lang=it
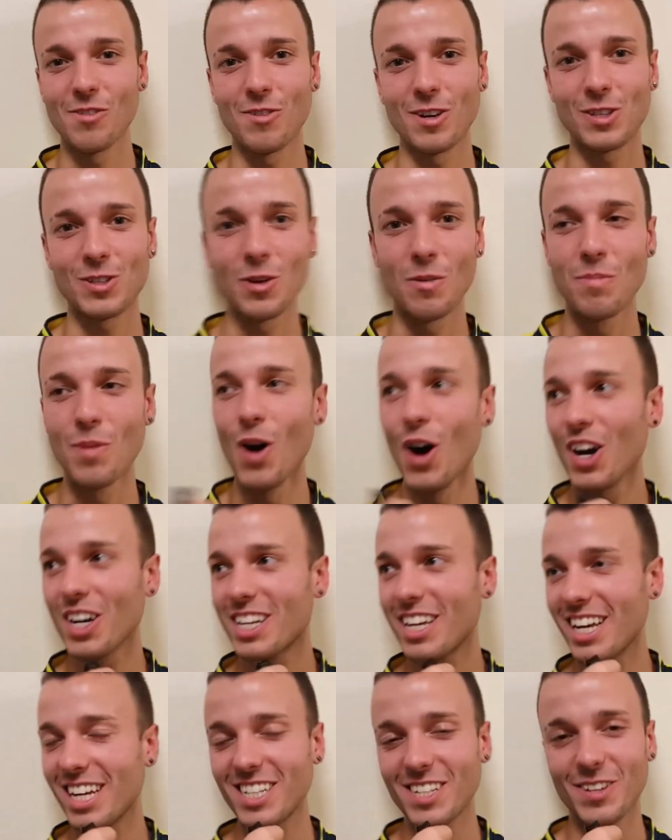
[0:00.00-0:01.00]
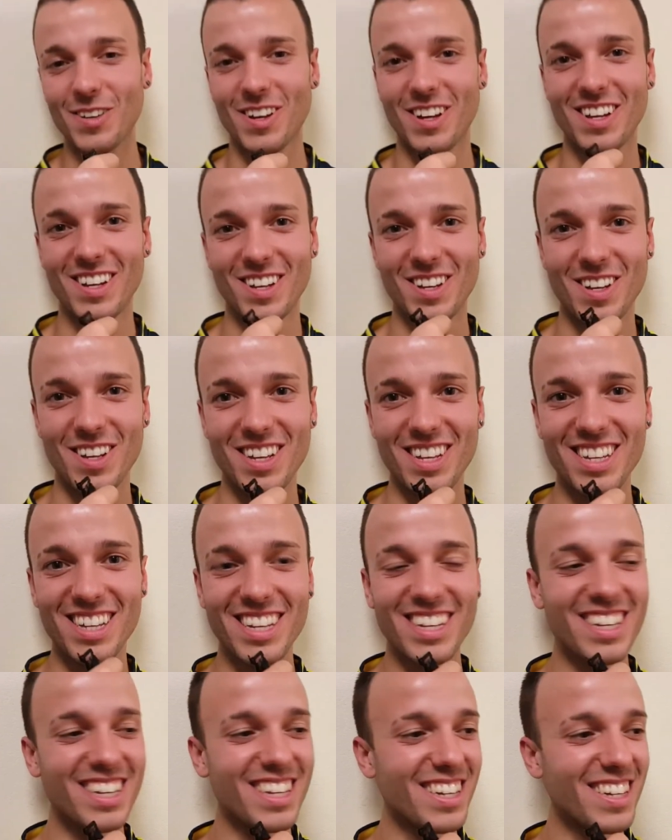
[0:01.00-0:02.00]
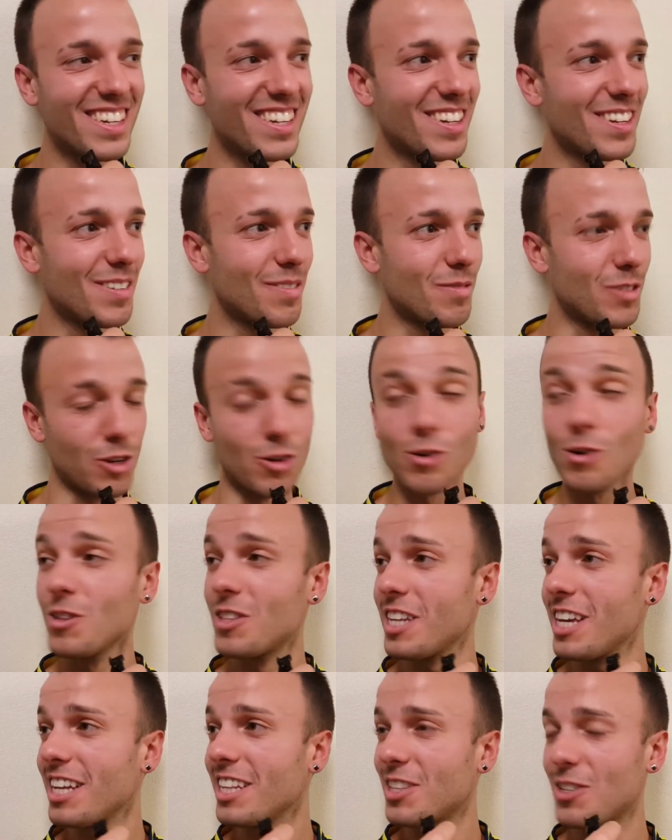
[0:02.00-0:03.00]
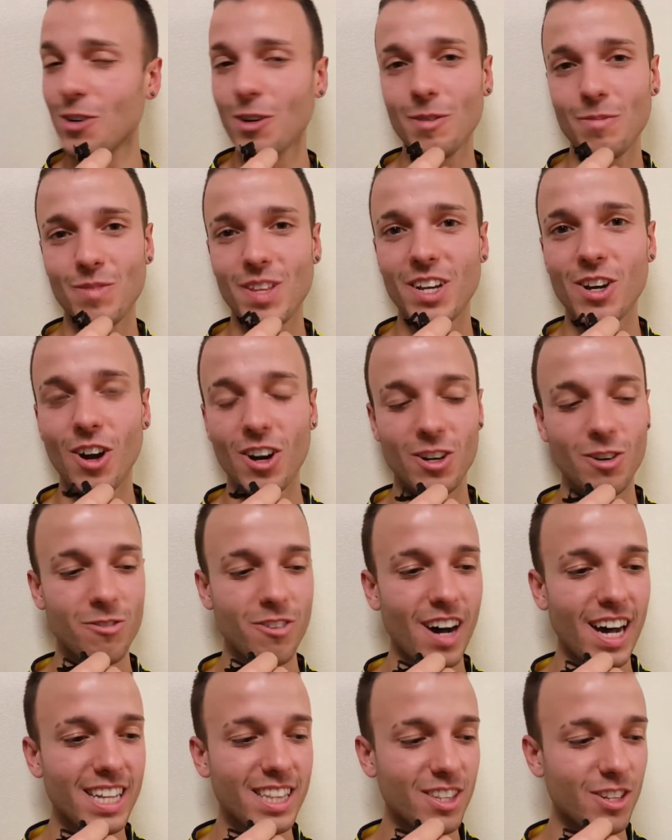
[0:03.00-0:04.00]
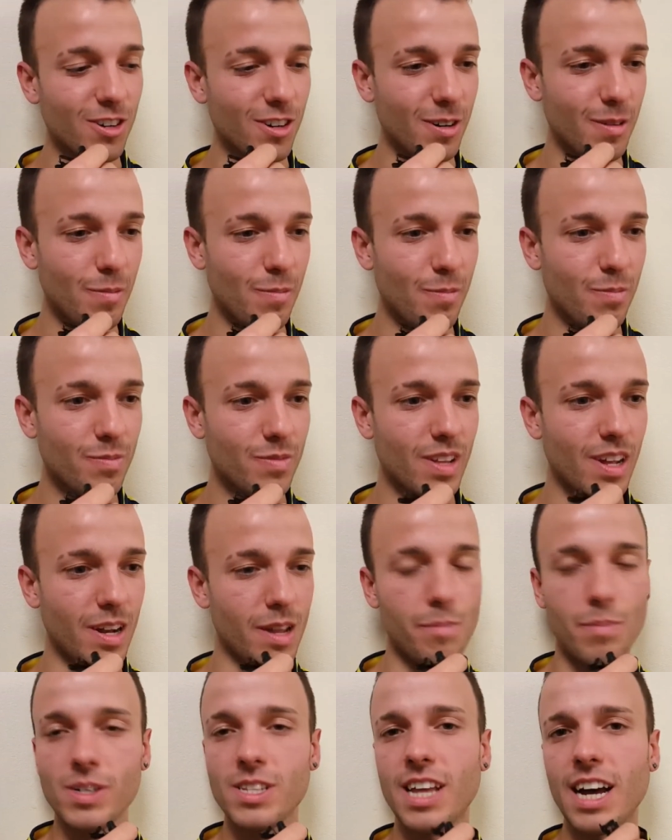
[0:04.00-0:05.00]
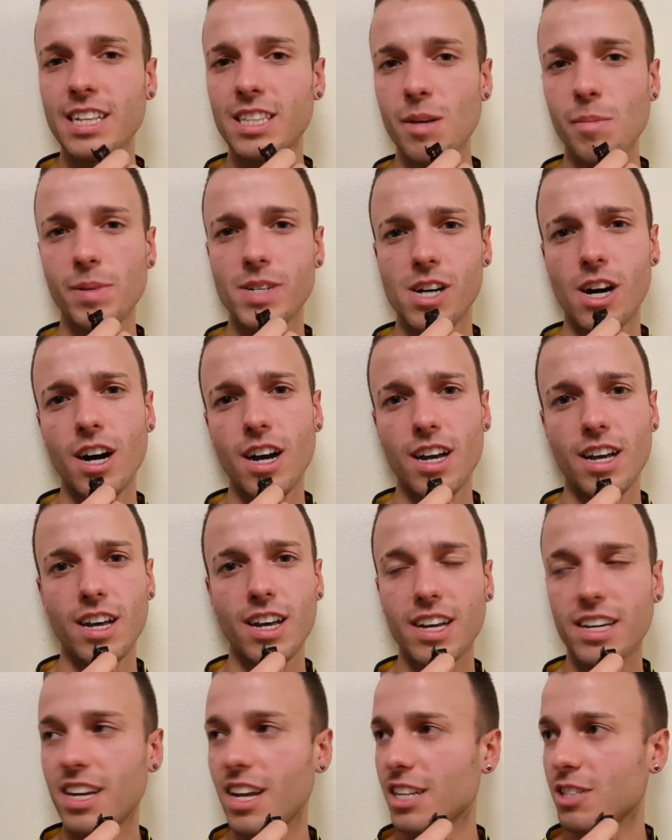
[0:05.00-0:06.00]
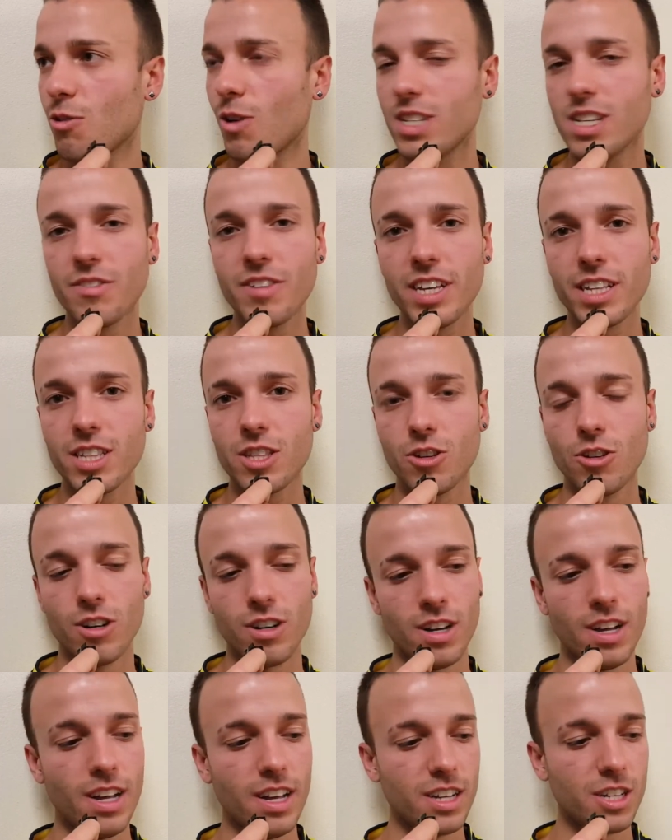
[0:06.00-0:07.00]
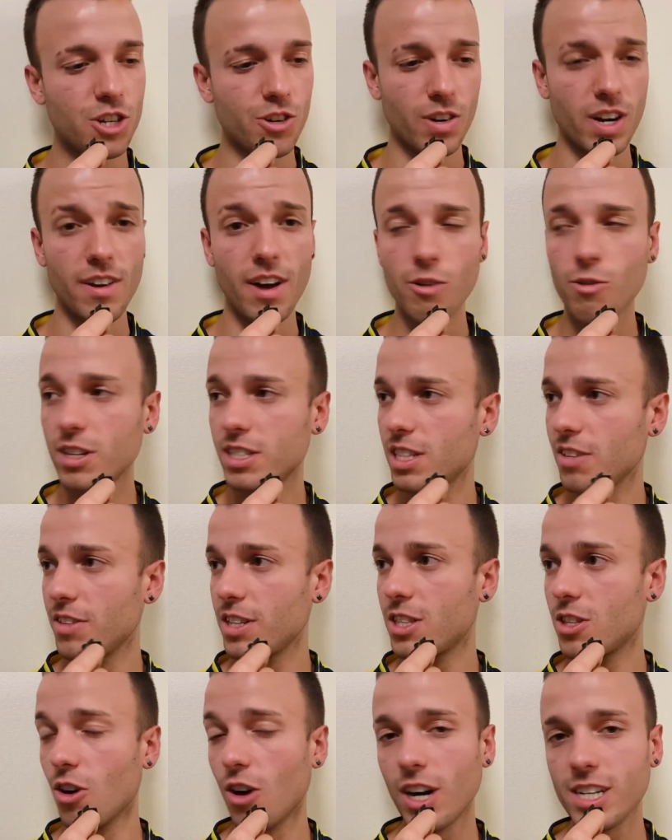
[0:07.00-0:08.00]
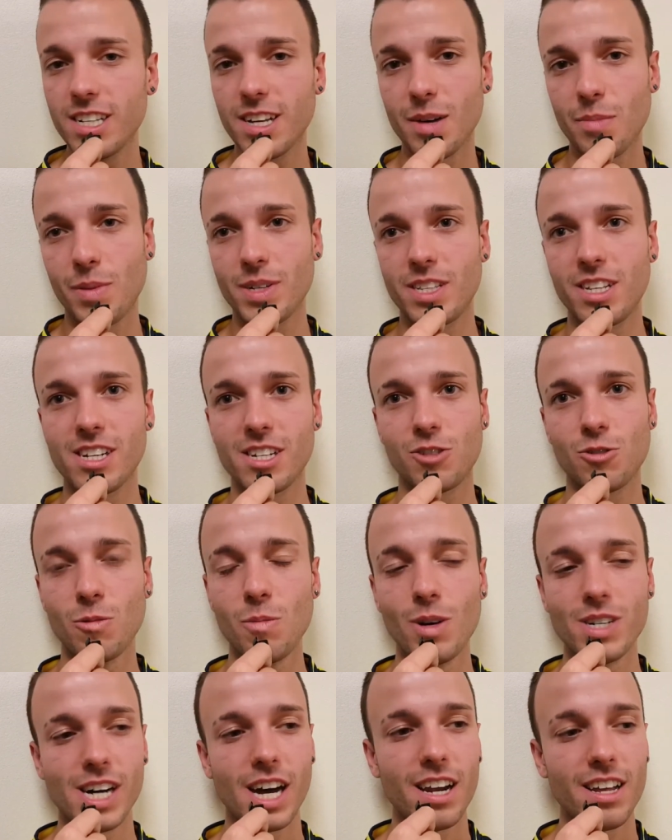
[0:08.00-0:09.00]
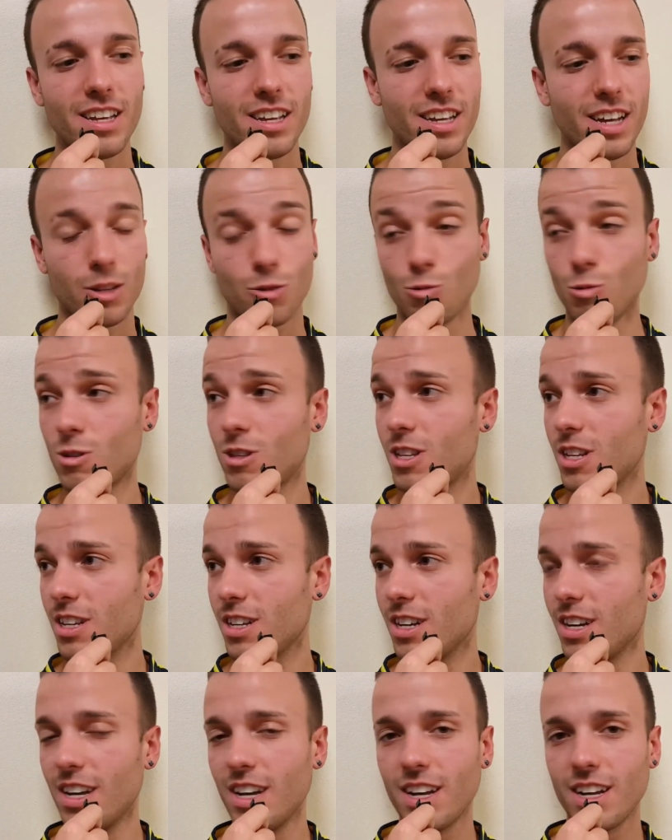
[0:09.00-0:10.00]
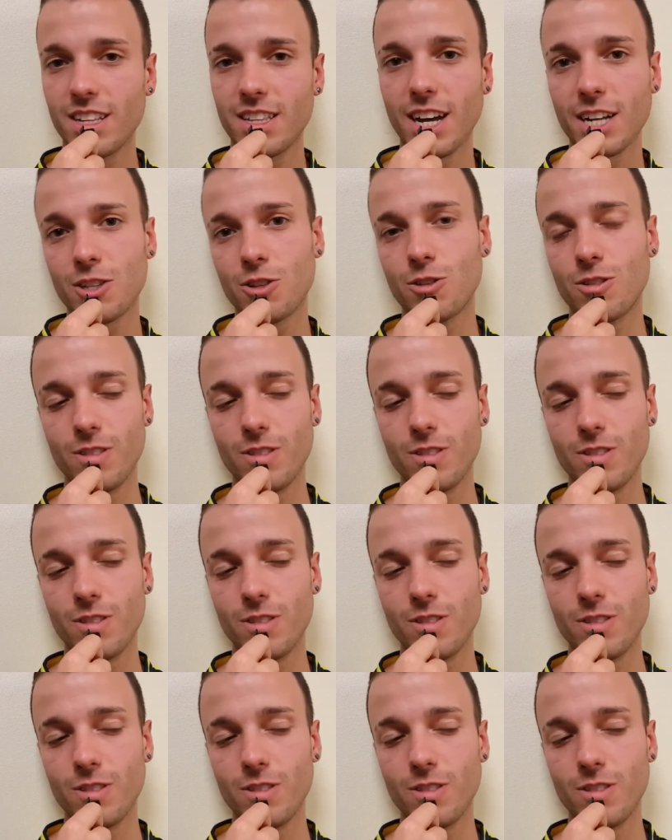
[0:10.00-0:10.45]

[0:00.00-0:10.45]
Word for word: ho fatto il poker e sono contento dei gol che ho fatto L'importante però è che la squadra ha vinto, ci voleva questa vittoria per tirare sul morale a tutti, dat-